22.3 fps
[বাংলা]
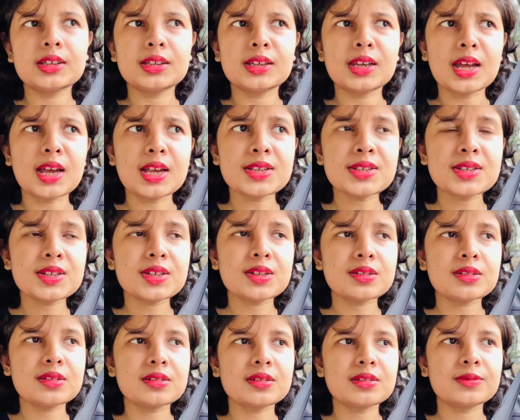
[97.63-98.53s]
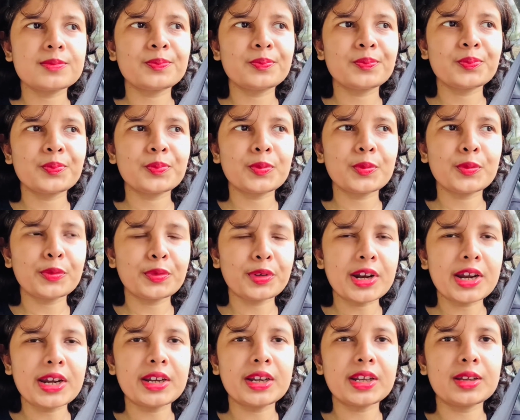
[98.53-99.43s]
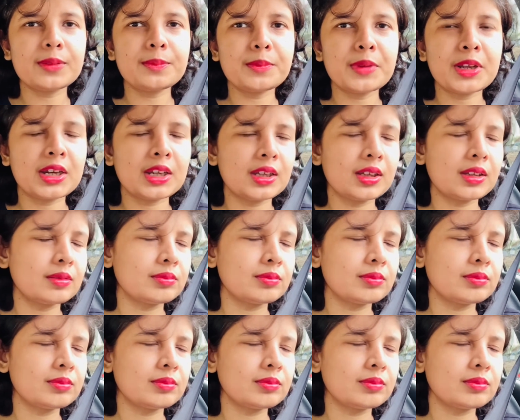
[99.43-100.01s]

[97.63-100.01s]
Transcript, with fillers: লাস্ট ফ্রাইডে uh, মানে